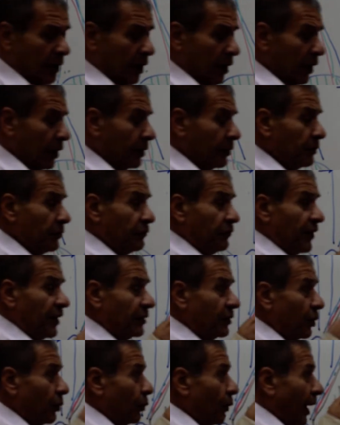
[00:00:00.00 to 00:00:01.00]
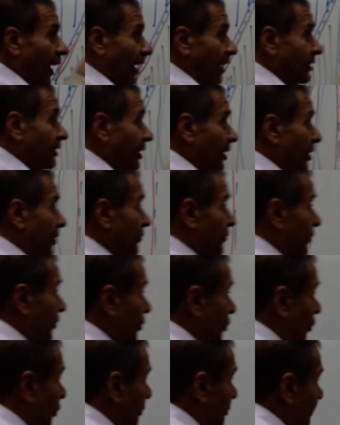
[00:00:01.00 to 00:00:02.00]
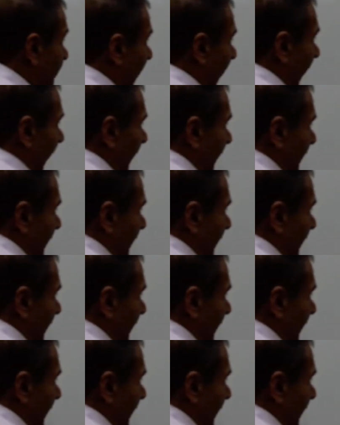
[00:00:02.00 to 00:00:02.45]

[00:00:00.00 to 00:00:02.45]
الفين الوحيد اللي فيهم ده